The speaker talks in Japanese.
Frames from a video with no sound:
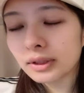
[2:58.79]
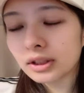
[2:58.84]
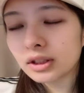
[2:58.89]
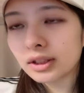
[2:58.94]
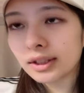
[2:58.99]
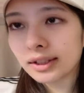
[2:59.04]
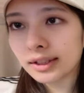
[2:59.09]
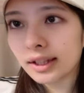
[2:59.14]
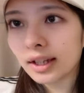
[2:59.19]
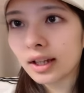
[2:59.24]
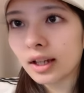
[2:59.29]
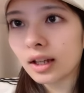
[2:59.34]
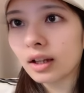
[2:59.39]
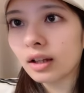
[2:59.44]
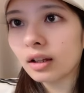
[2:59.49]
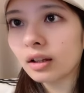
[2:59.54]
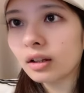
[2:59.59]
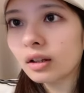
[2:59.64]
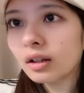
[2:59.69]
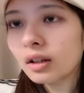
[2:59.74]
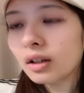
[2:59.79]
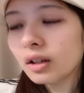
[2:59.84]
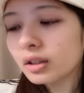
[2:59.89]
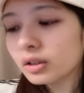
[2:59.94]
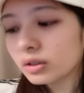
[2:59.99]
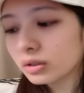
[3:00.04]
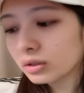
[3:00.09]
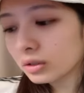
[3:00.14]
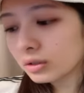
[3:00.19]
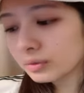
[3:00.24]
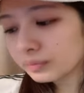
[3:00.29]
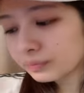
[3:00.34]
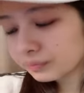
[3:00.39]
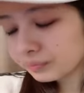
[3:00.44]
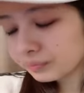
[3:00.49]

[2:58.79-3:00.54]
すぎてその